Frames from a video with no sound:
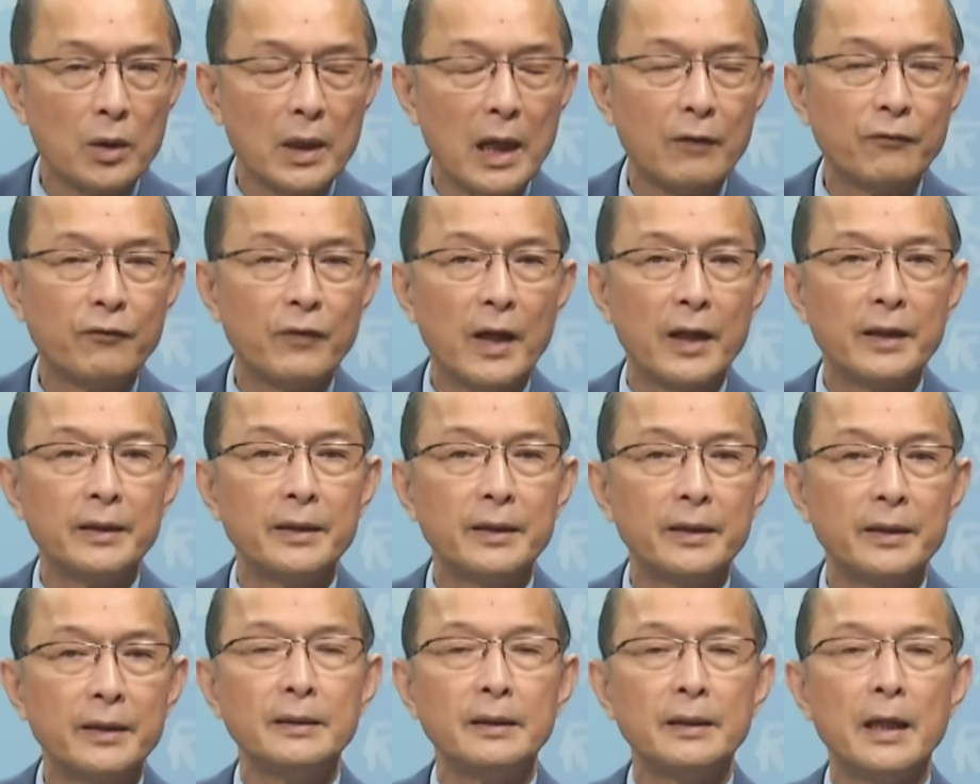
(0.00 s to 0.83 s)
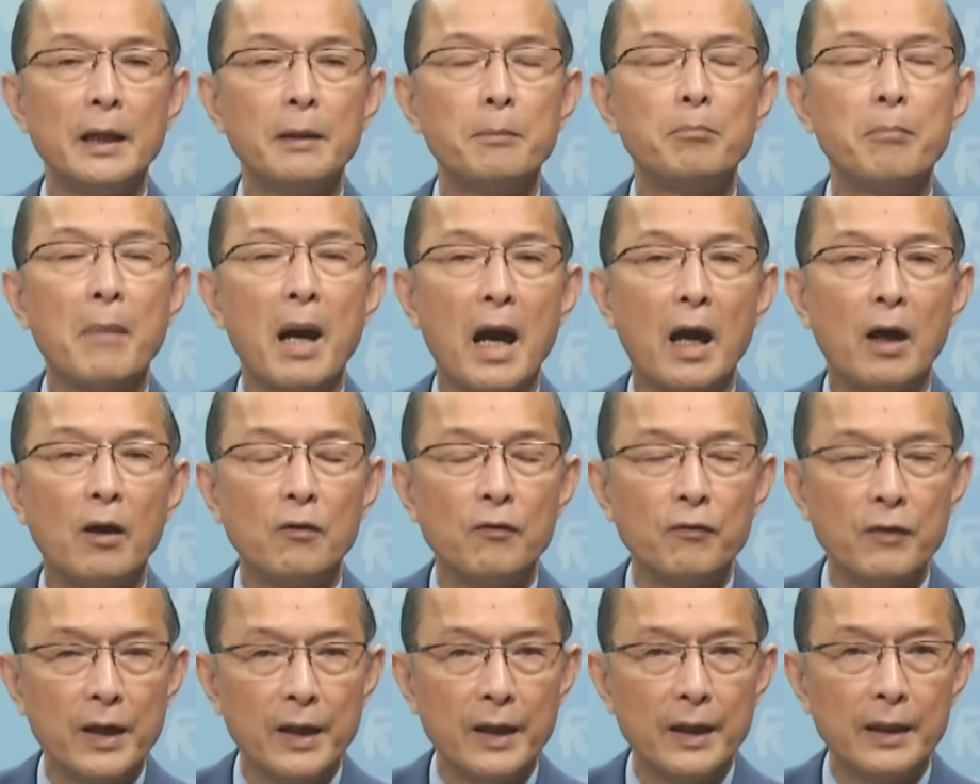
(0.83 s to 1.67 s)
đã phái đến để bảo
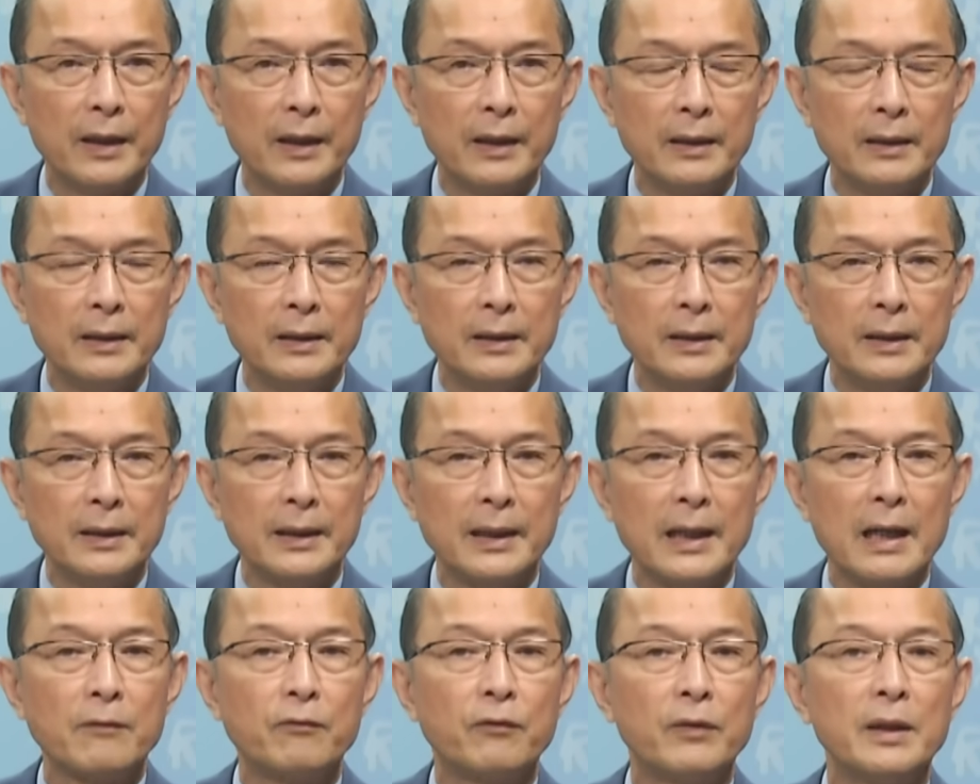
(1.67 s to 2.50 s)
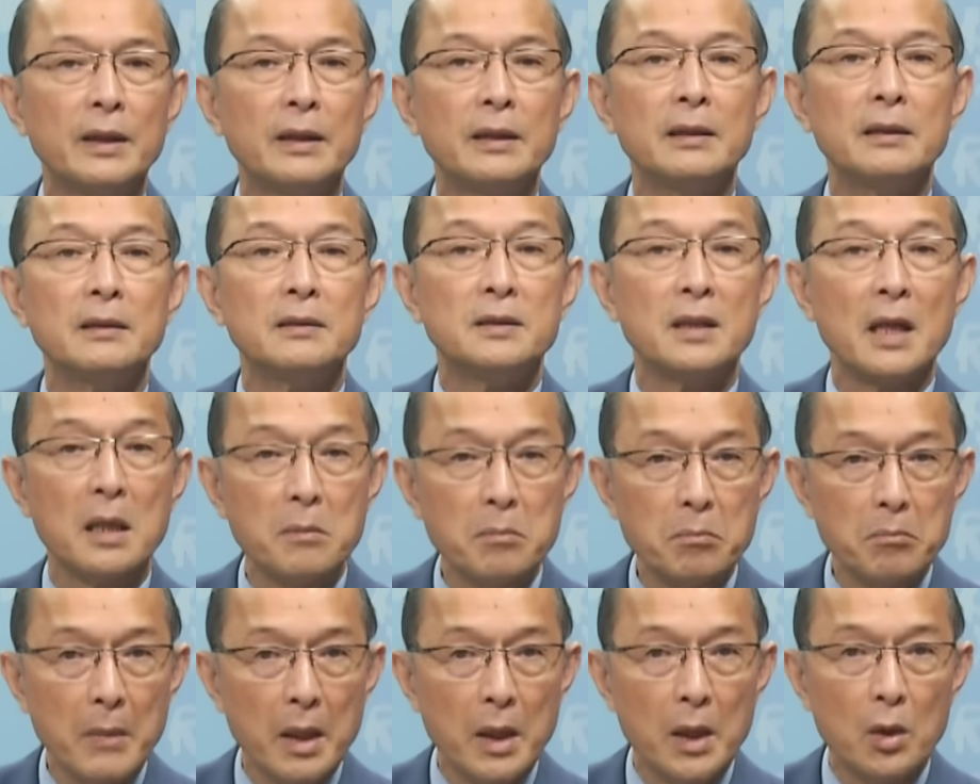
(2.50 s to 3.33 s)
vệ các vị
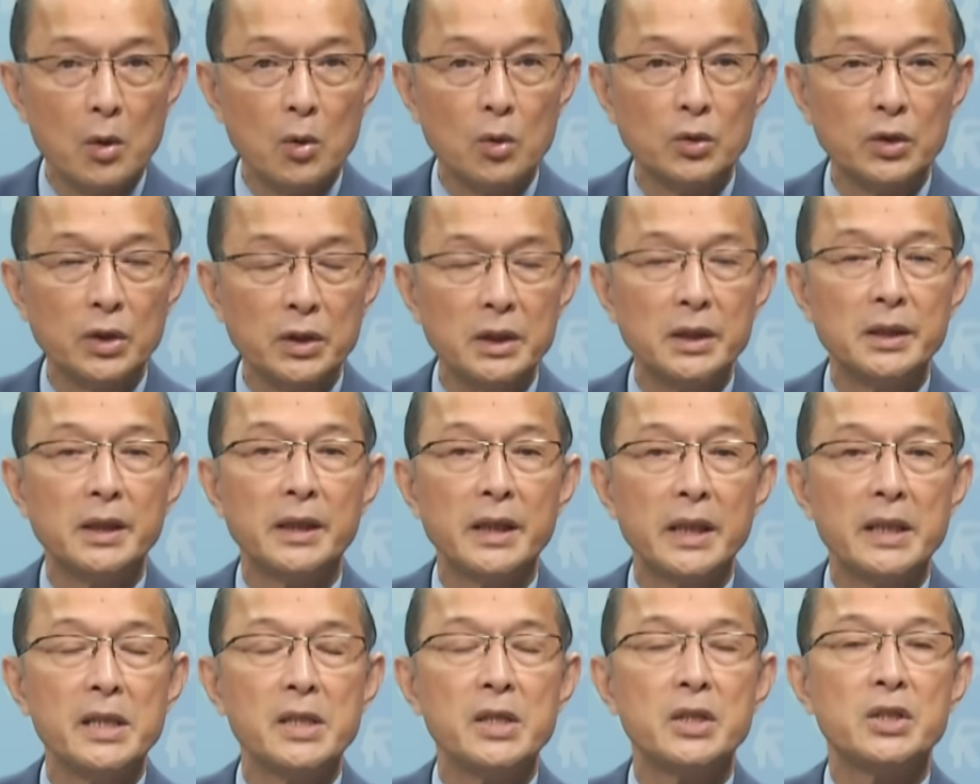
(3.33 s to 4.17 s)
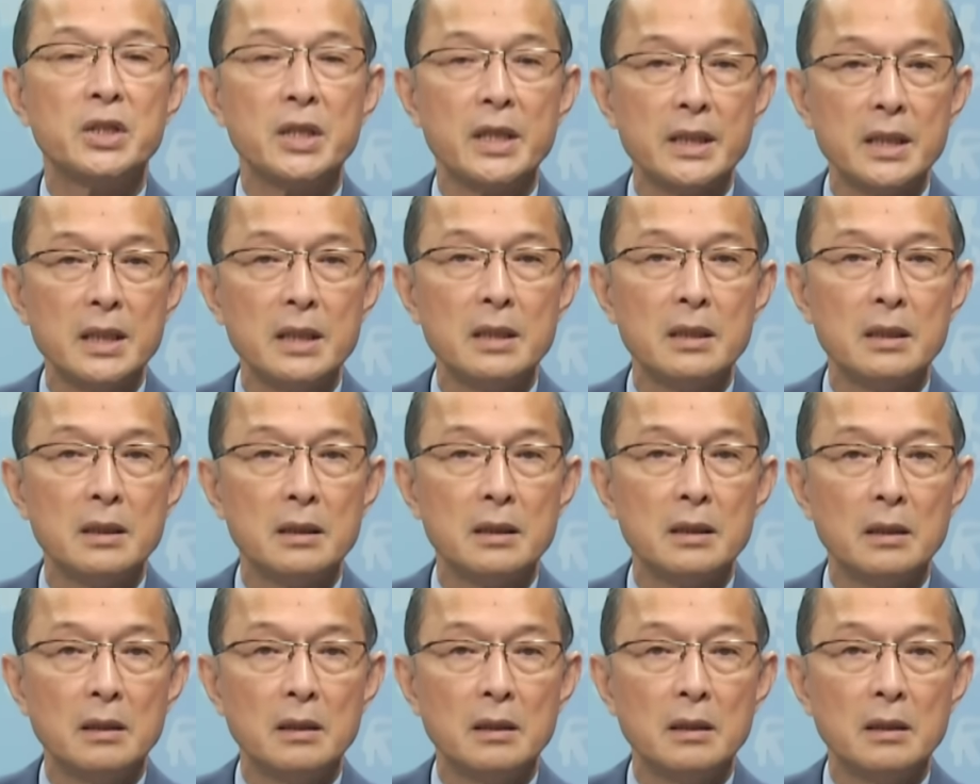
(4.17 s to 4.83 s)
dân biểu thượng nghị sĩ